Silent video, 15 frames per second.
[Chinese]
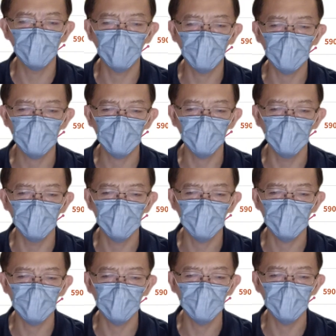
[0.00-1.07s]
还是维持
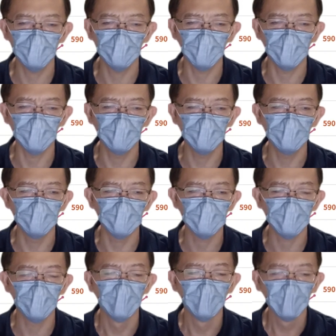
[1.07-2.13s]
在一千五百亿以
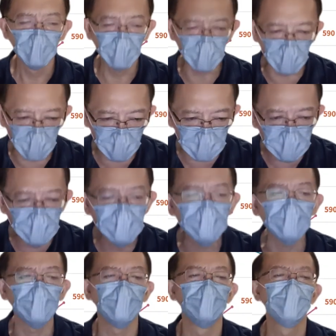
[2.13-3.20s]
上，而
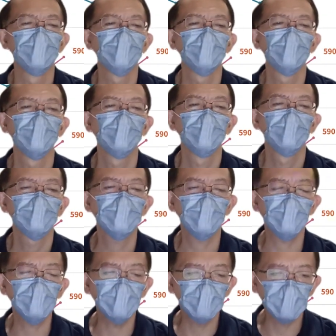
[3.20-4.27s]
且在
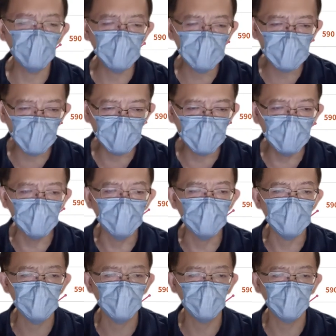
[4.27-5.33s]
二零二三年的
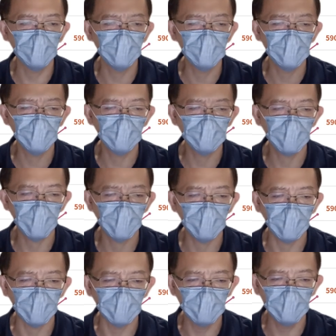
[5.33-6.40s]
时候，呢，一千八
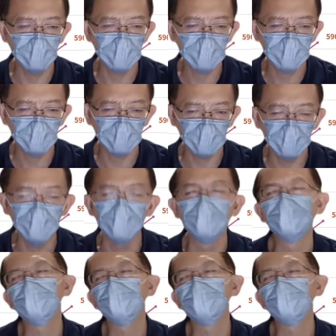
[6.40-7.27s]
百一十亿